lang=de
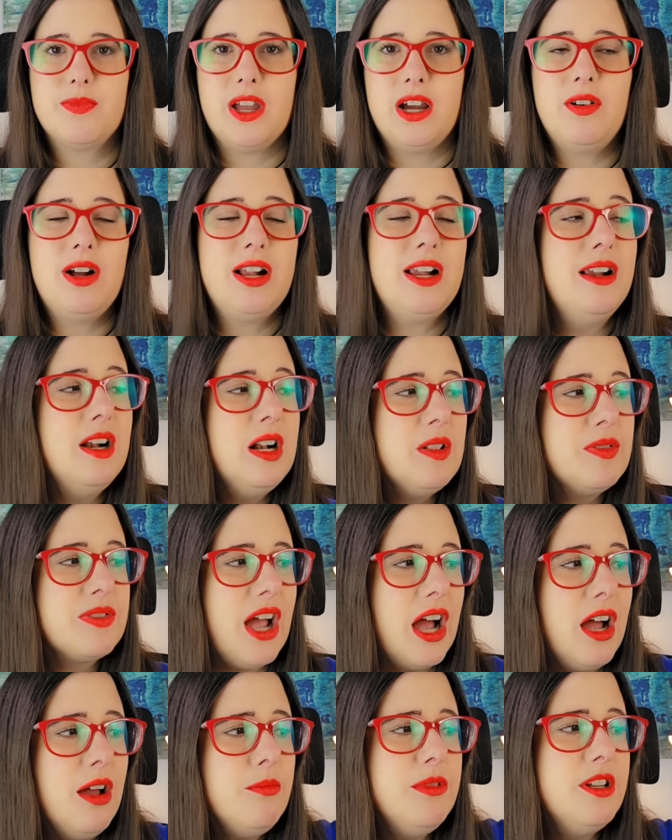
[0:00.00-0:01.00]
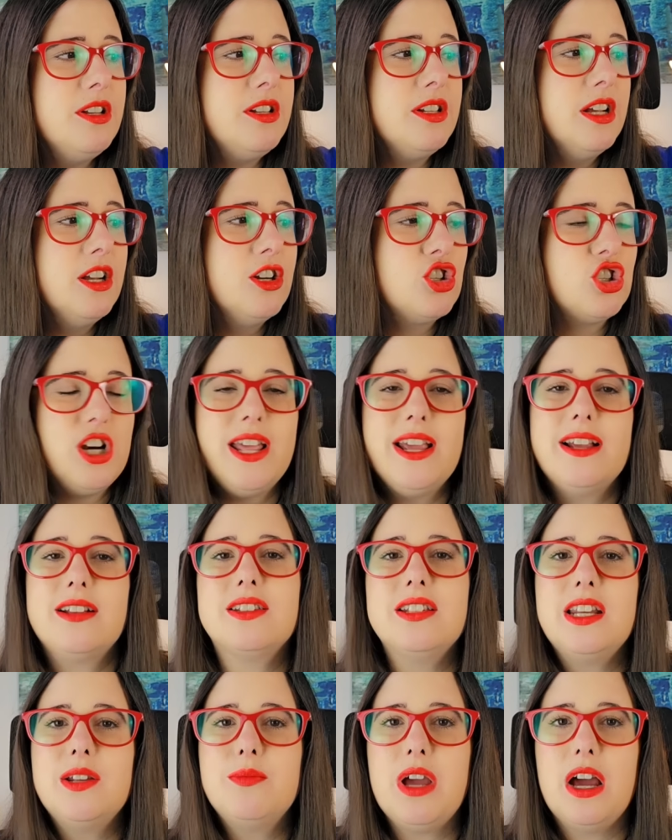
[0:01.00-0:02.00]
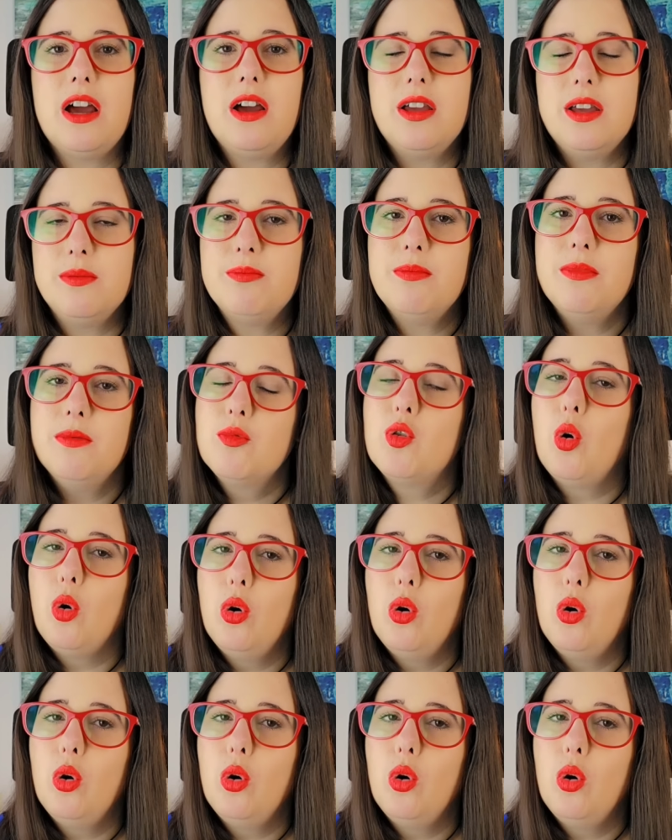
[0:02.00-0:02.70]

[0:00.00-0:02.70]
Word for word: Ja, weil damit schlägst du dem ja im,